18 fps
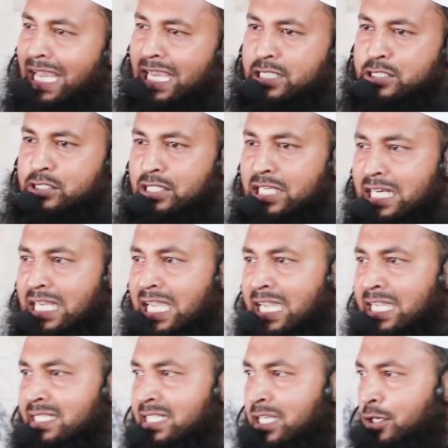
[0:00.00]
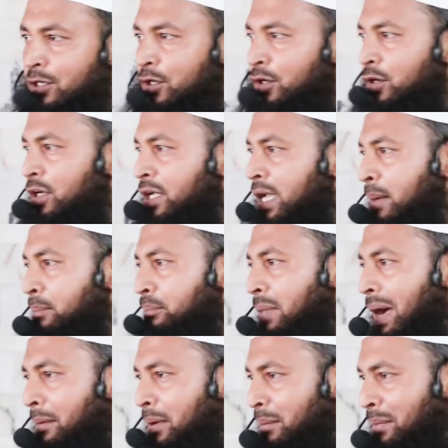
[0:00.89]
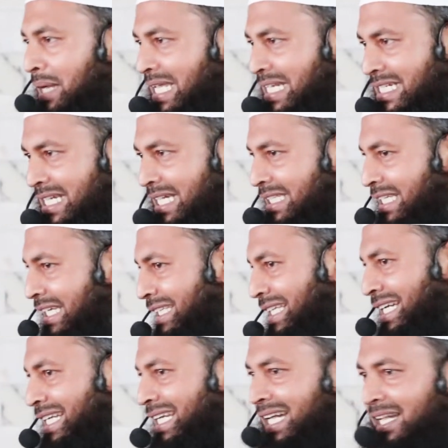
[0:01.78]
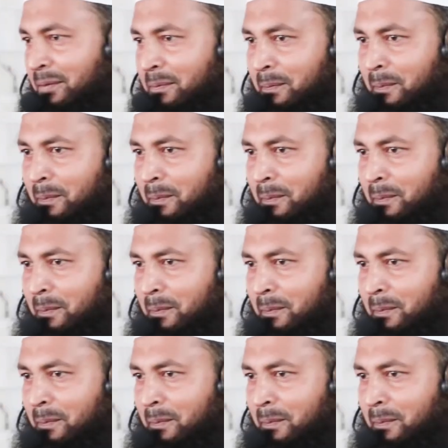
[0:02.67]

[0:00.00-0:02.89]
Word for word: একজনের কাহিনী হলো বাবা মায়ের সাথে তাই না